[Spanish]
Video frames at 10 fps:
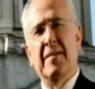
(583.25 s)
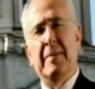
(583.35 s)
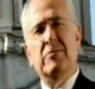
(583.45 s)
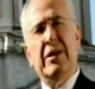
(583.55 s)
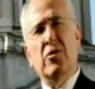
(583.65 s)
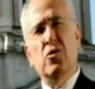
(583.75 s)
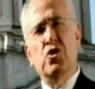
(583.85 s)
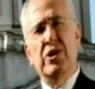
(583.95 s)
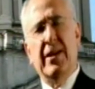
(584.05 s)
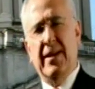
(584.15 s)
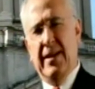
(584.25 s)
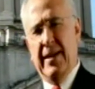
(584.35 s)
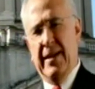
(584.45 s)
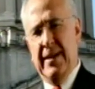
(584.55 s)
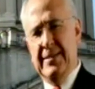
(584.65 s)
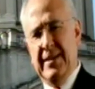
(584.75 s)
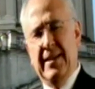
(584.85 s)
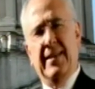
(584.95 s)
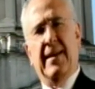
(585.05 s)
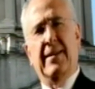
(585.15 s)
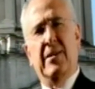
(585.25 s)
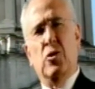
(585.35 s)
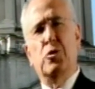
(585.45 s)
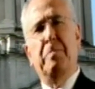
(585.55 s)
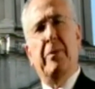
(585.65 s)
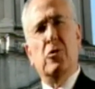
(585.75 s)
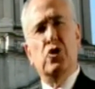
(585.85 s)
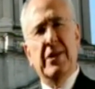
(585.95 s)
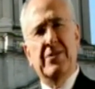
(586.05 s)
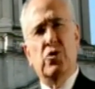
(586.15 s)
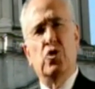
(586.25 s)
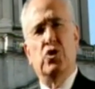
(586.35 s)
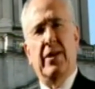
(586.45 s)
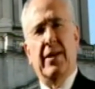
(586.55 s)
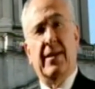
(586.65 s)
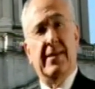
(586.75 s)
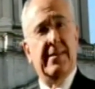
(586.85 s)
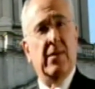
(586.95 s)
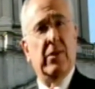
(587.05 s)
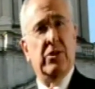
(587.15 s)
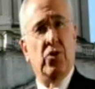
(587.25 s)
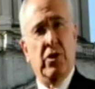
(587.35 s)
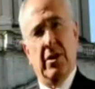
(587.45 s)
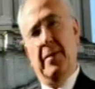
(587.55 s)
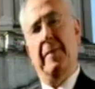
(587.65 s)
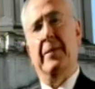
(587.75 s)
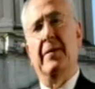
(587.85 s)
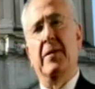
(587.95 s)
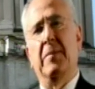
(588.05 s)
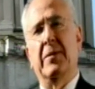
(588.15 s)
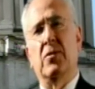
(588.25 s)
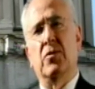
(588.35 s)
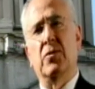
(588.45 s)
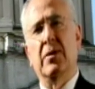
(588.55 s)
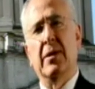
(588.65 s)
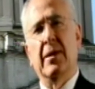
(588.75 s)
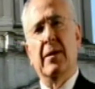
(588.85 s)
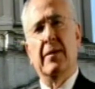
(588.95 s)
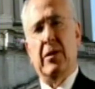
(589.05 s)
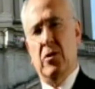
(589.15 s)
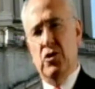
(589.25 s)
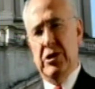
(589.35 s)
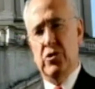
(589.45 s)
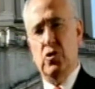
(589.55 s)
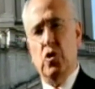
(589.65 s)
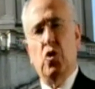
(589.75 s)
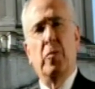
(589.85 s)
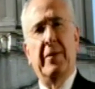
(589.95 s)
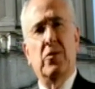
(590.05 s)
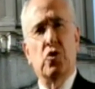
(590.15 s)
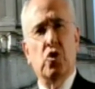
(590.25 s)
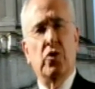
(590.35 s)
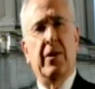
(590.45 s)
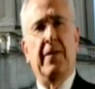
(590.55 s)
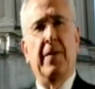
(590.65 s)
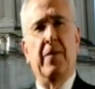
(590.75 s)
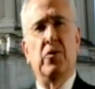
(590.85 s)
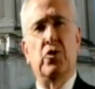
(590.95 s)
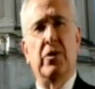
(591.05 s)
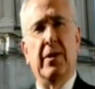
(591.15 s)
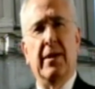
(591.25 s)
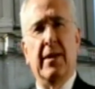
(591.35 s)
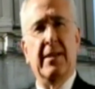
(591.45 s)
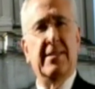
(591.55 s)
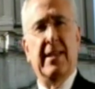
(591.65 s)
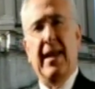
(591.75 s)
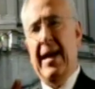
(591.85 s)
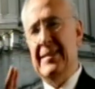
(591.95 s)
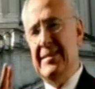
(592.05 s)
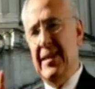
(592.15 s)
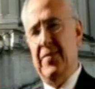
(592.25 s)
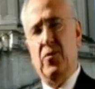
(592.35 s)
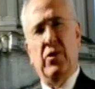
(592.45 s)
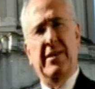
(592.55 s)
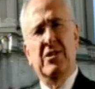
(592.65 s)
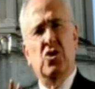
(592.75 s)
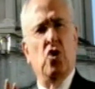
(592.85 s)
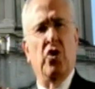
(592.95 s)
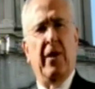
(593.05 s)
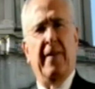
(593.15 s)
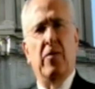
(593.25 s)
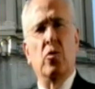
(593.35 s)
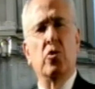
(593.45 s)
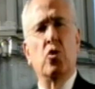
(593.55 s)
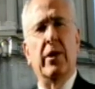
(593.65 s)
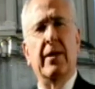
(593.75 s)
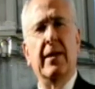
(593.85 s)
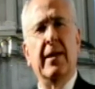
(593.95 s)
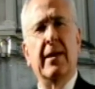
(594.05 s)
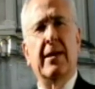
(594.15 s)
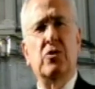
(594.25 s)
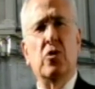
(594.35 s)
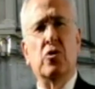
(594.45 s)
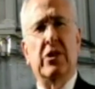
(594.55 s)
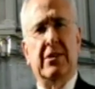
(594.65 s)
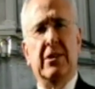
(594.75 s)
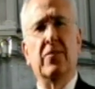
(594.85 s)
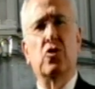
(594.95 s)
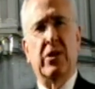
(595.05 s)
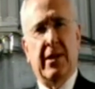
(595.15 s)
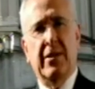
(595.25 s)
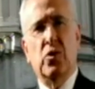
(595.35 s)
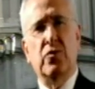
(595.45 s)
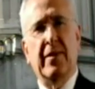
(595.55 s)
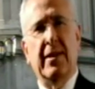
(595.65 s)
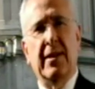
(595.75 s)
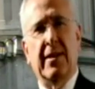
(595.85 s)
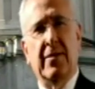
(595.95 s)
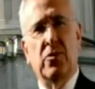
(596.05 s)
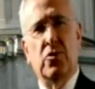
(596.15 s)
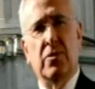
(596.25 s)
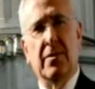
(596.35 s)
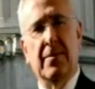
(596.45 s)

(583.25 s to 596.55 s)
Vamos a conocer enseguida los procesos de restauración y de mantenimiento de todos estos documentos contenidos en este acervo de historia y de cultura que son los archivos secretos vaticanos.